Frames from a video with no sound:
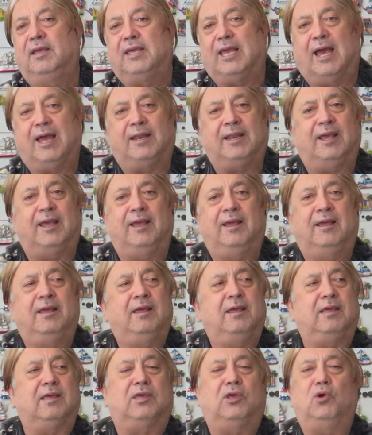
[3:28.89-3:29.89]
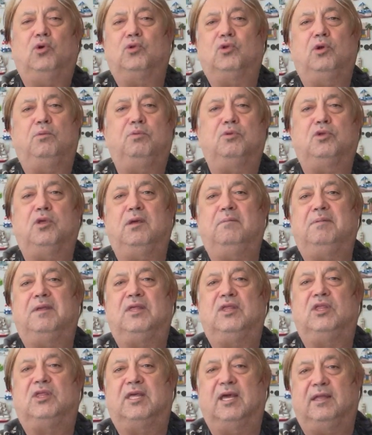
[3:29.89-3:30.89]
Yani iki otobüse
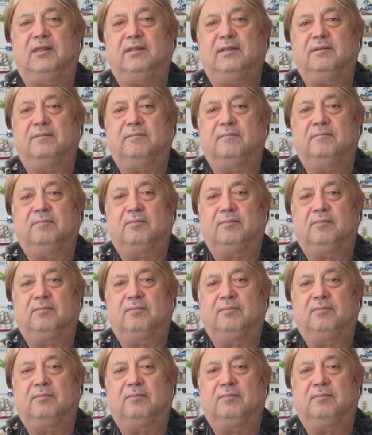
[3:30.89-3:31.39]
bineceksin.